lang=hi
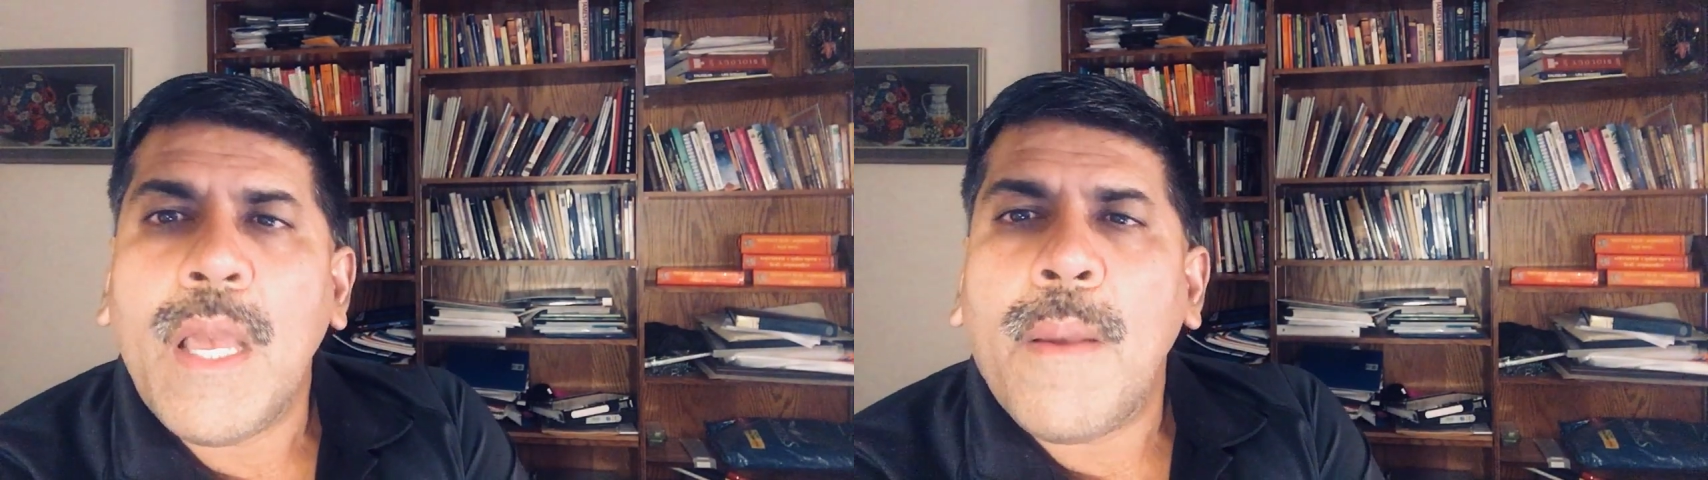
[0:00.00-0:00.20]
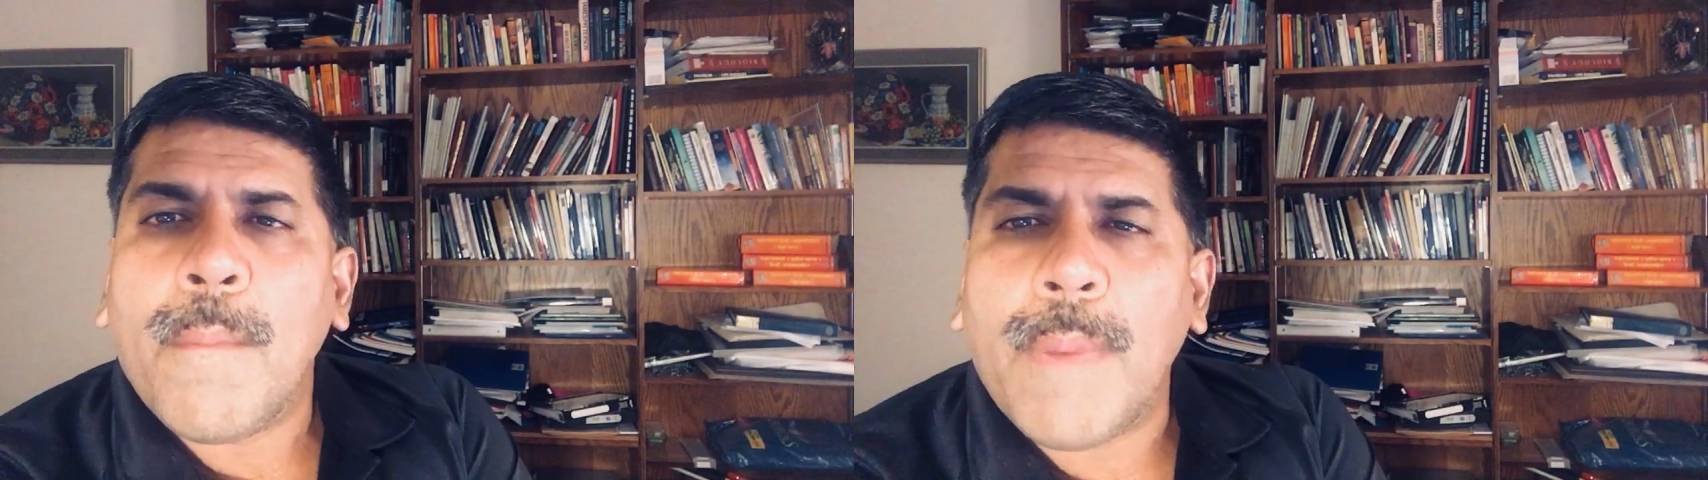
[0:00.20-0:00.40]

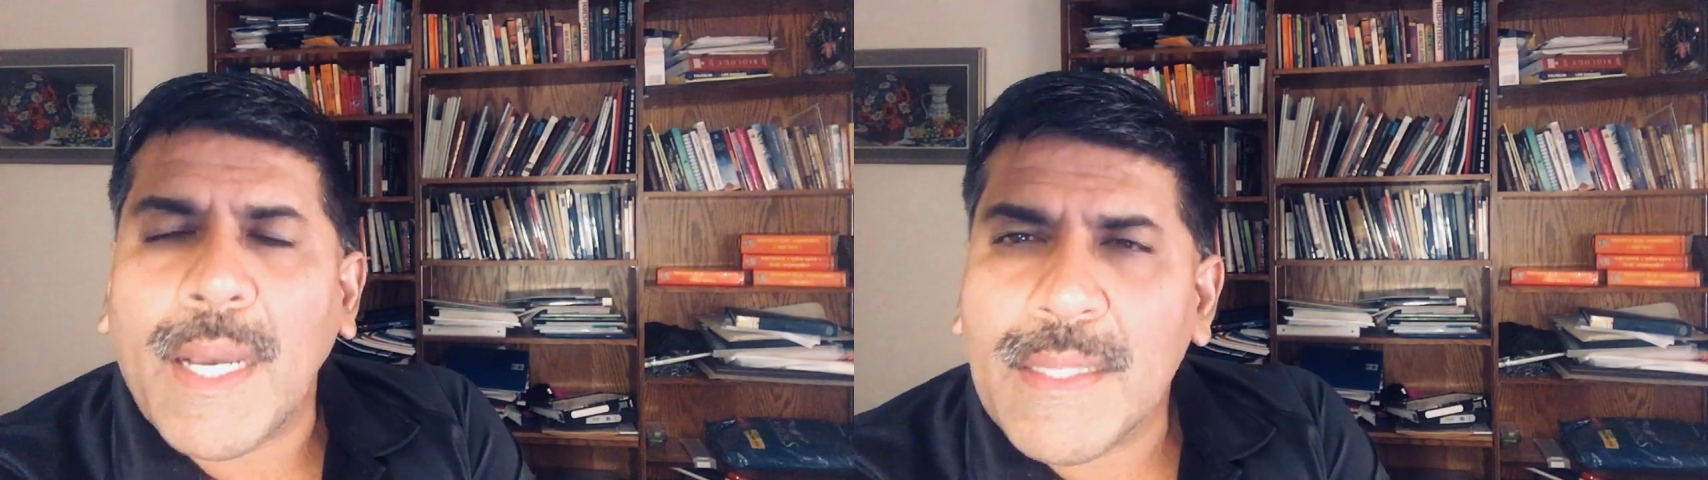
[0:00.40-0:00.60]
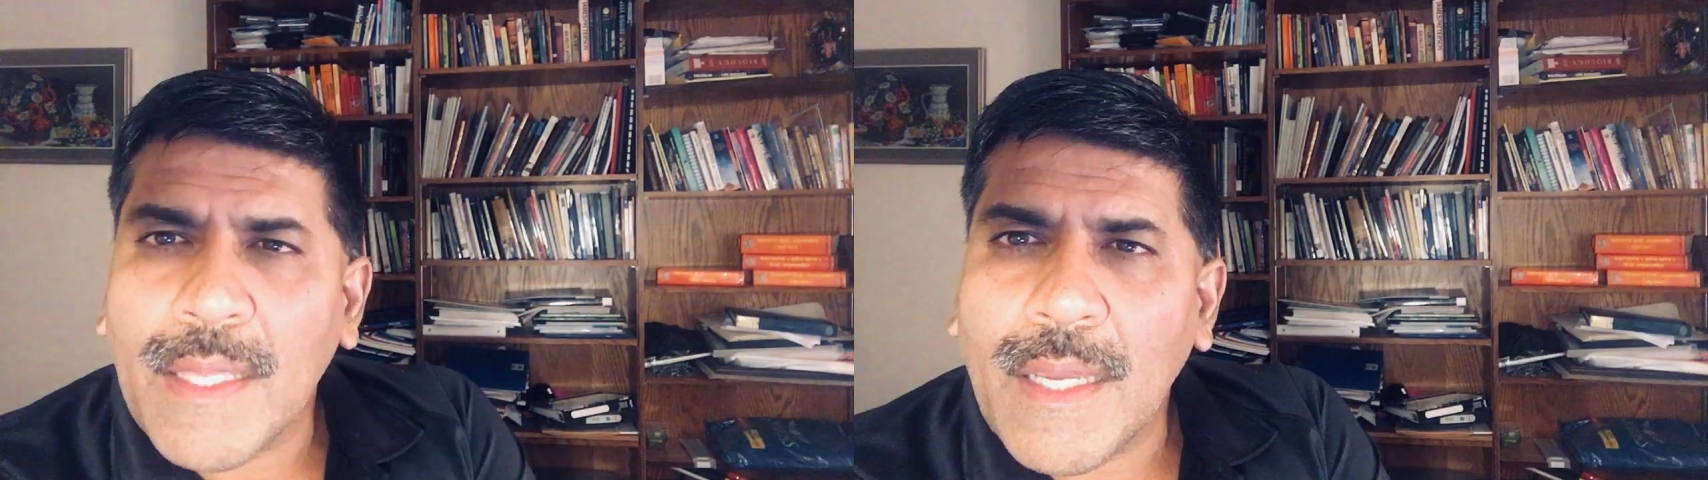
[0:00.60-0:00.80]

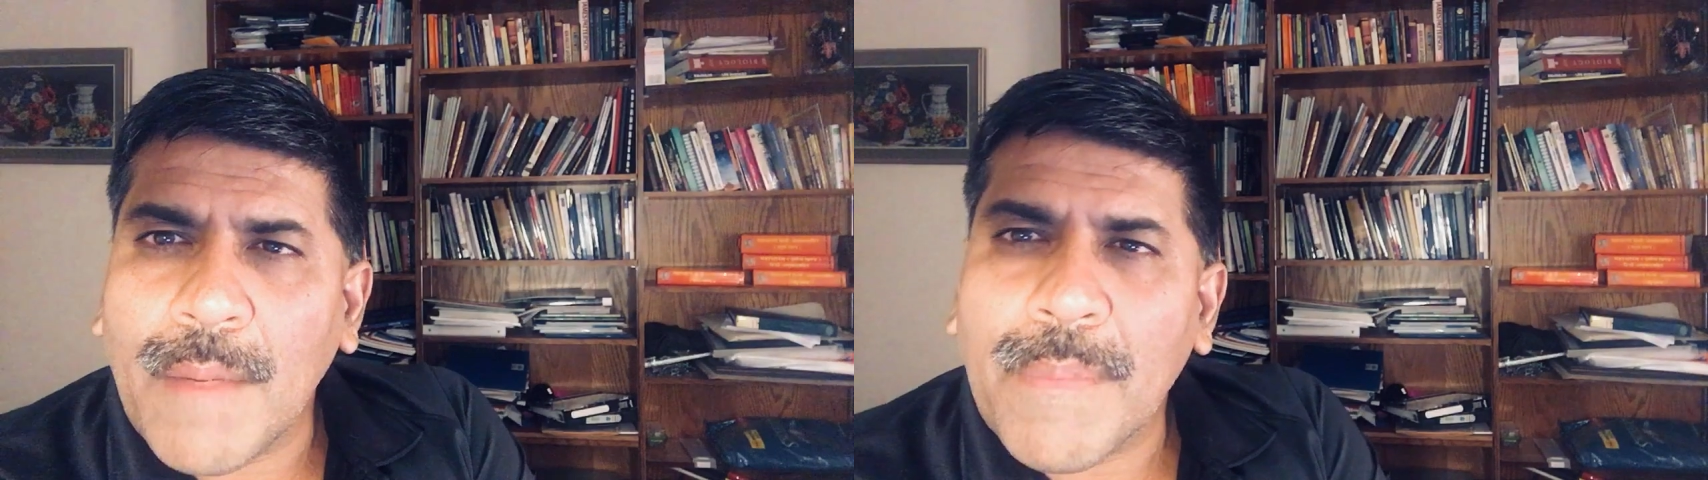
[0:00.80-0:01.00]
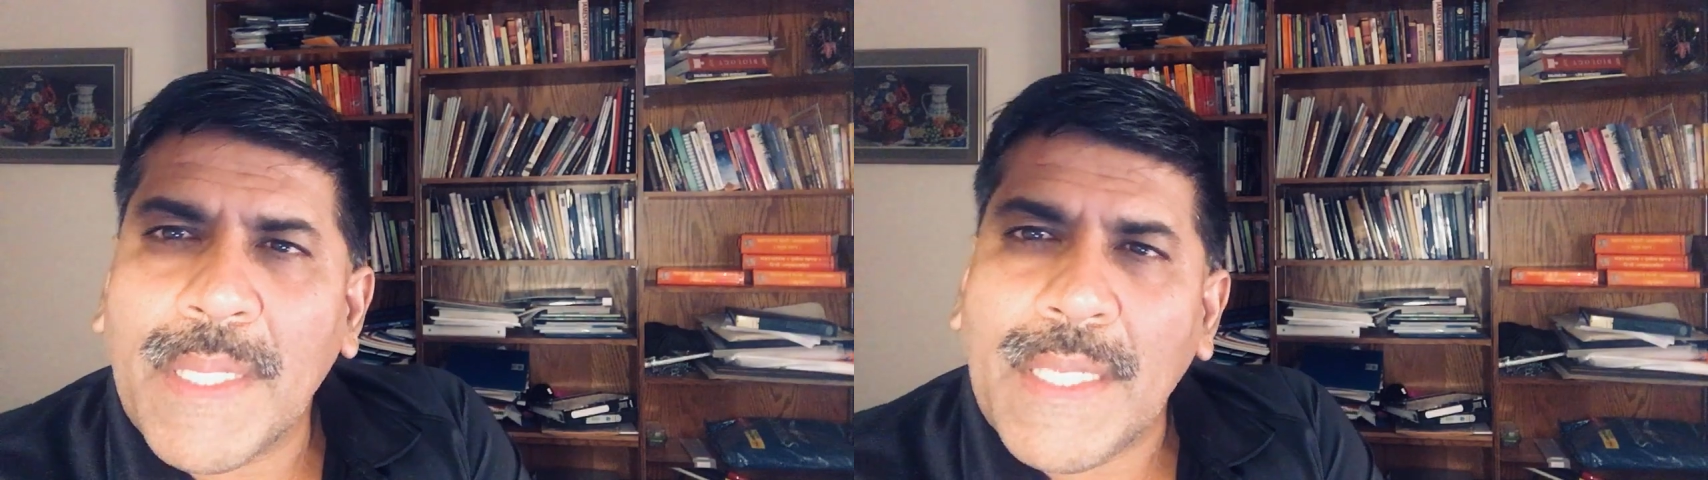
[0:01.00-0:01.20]
बात है
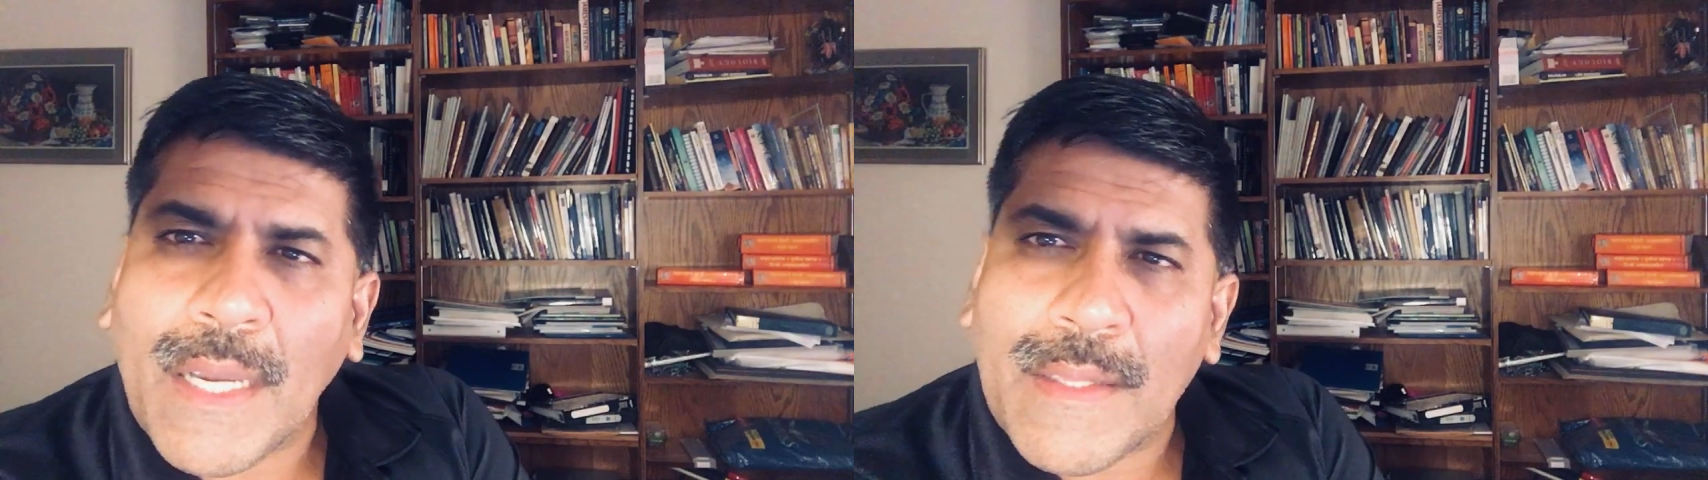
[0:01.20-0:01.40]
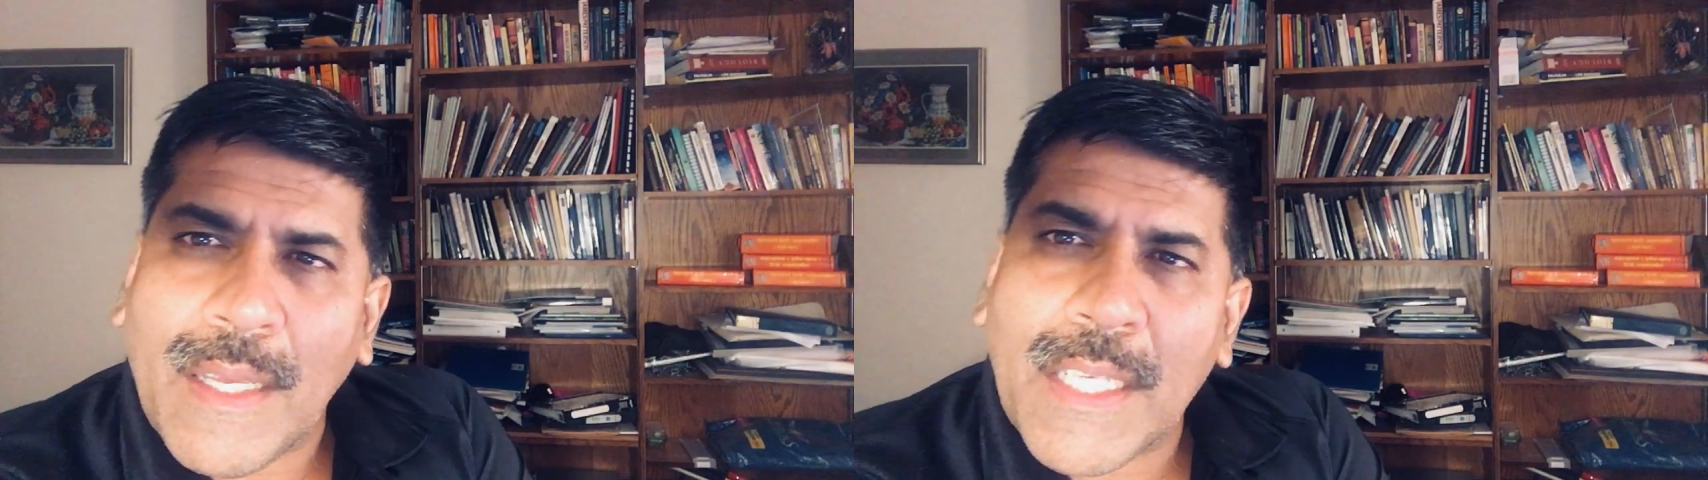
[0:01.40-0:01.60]
आपकी
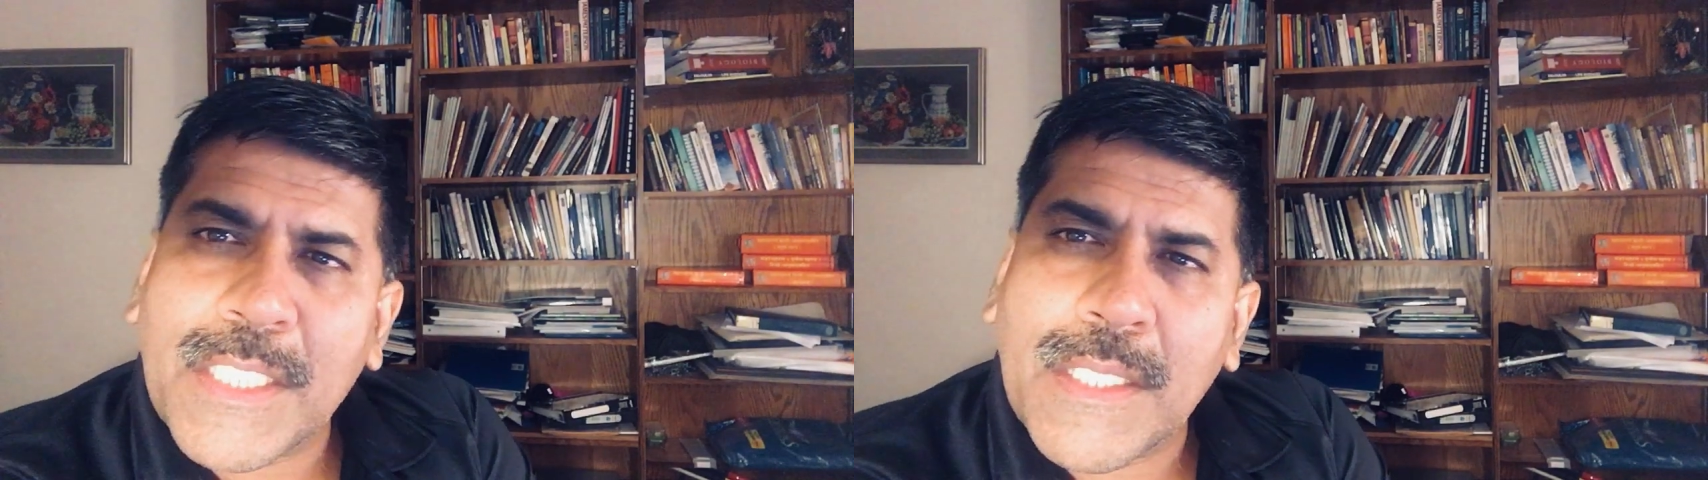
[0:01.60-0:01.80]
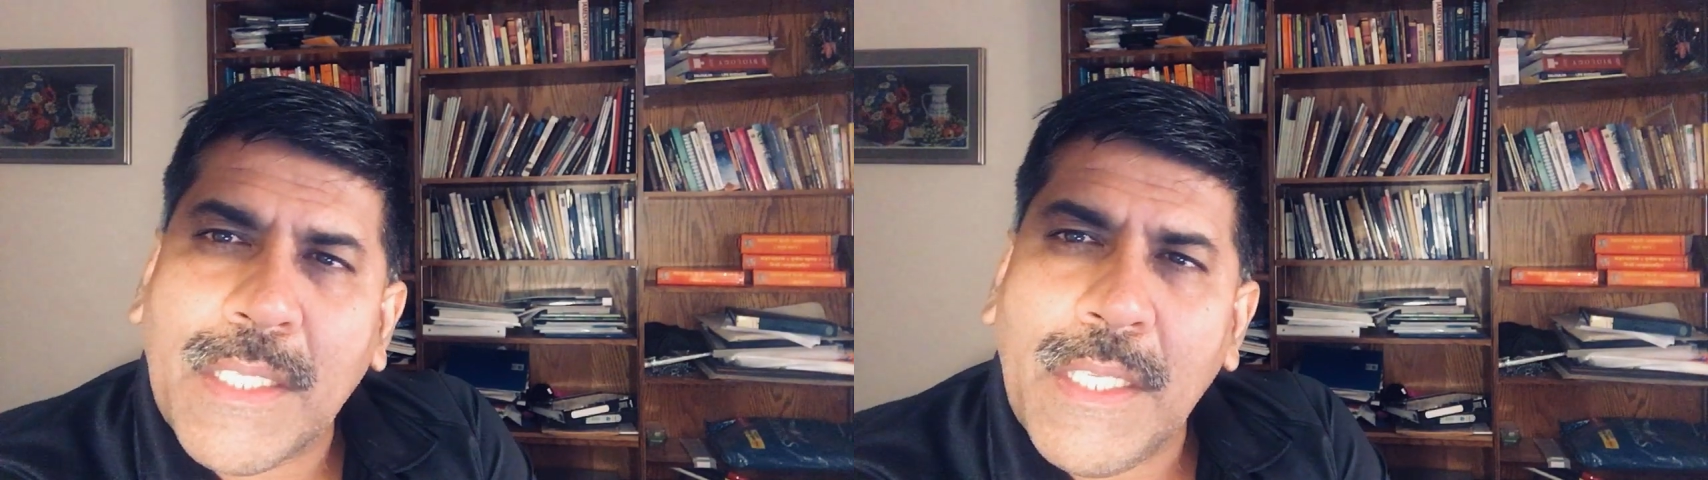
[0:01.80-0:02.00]

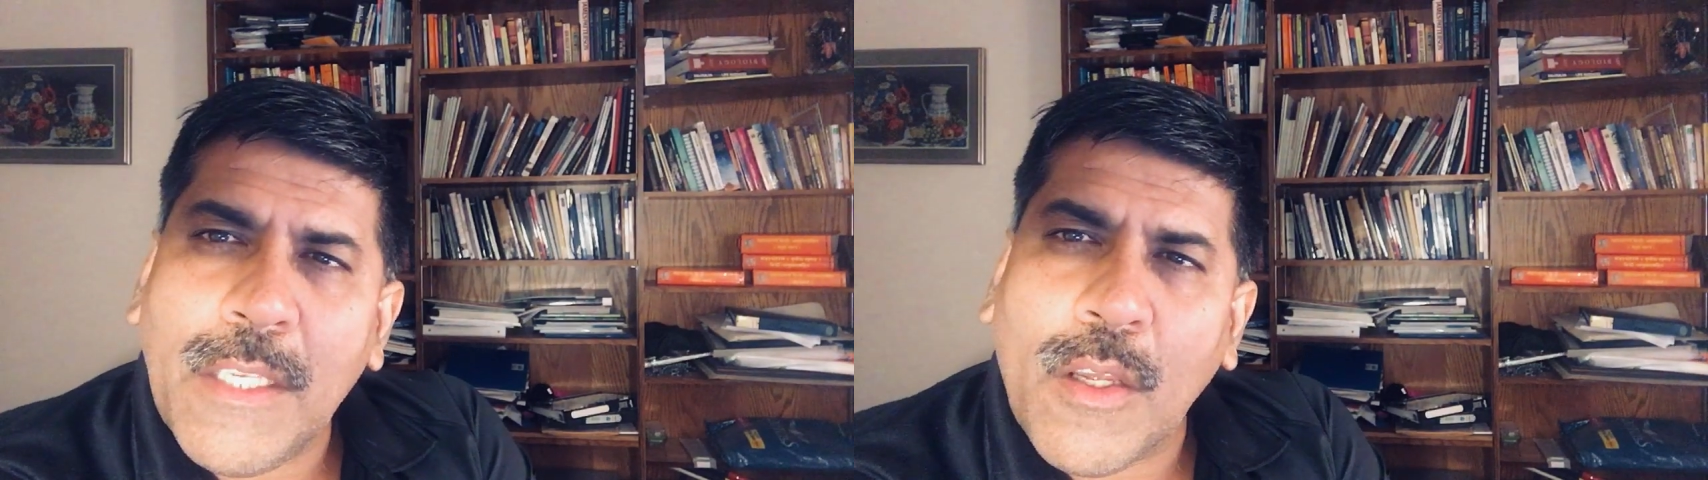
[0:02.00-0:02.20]
यादाश्त की